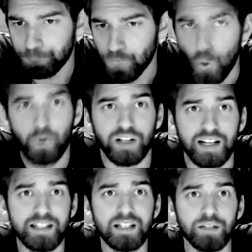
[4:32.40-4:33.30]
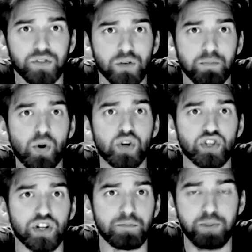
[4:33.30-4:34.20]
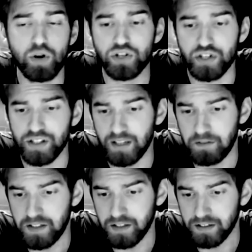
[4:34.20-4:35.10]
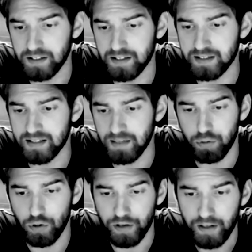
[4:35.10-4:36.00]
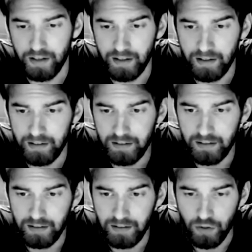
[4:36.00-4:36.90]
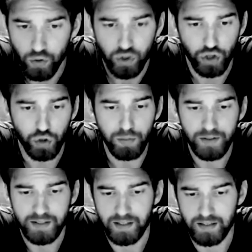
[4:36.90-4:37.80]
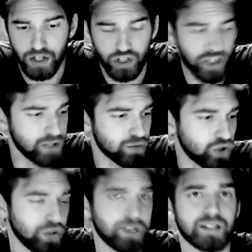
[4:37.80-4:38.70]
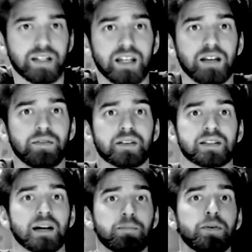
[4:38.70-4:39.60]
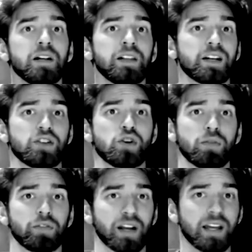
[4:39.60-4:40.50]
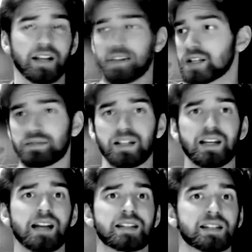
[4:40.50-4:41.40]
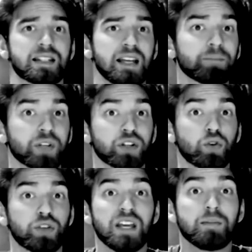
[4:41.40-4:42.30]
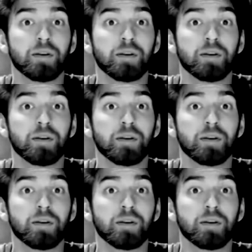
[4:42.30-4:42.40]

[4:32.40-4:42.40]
Он ходил и все больше и больше ненавидел этот забор. И уже думал с раздражением, что Анна Сергеевна забыла о нем и, вероятно, развлекается с кем-то другим.